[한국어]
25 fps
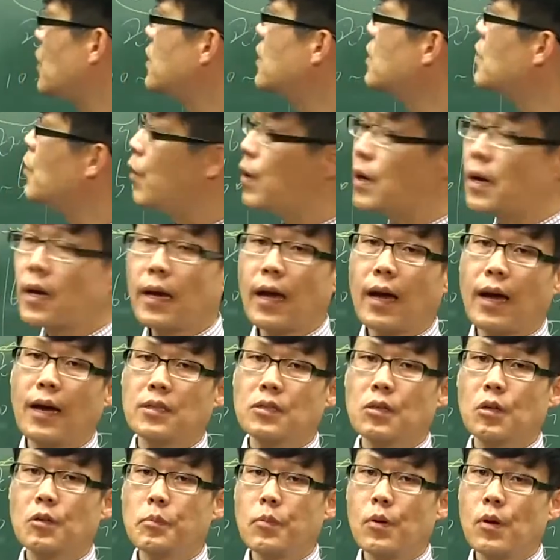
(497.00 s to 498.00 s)
그 고향에
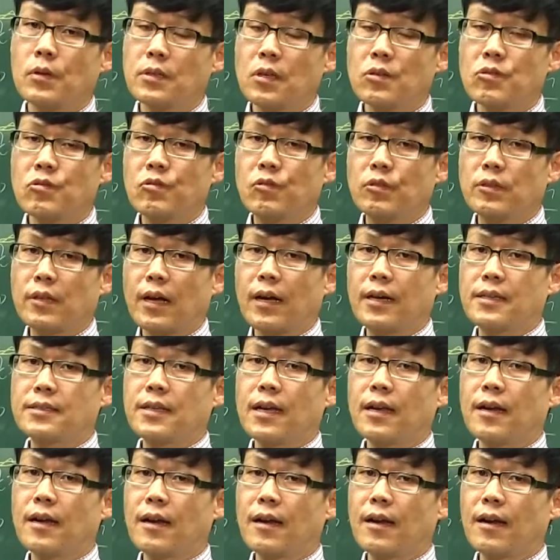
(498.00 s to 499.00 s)
가서 평생 죽을 때까지
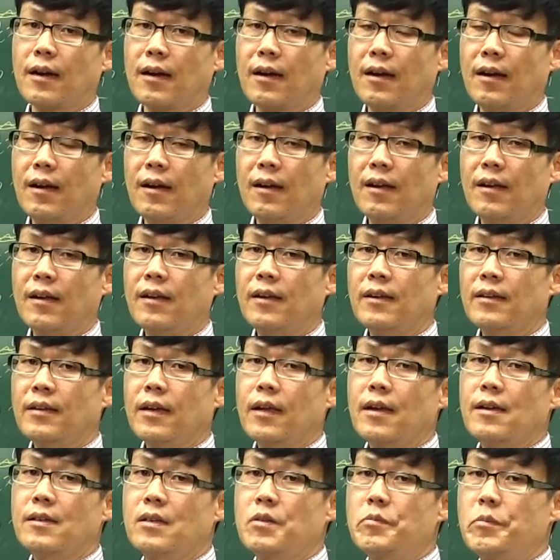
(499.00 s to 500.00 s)
살아라.
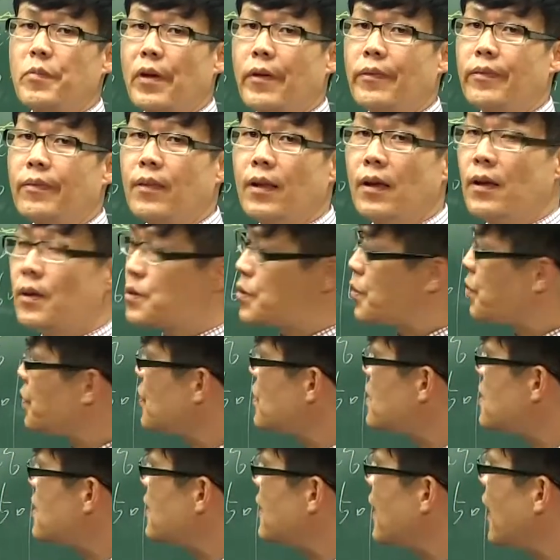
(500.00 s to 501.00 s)
예를 들면
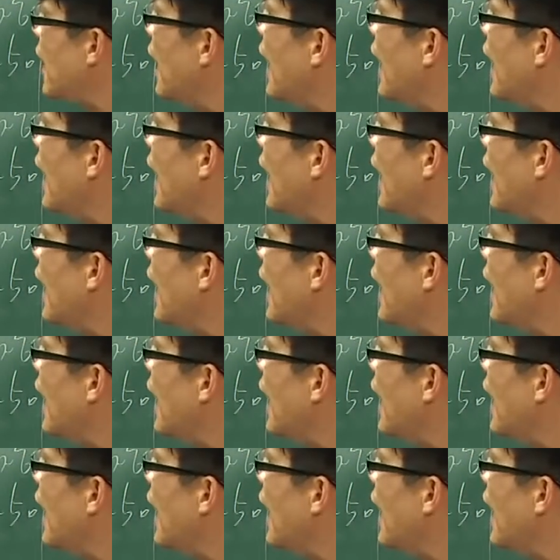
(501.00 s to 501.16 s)
조선시대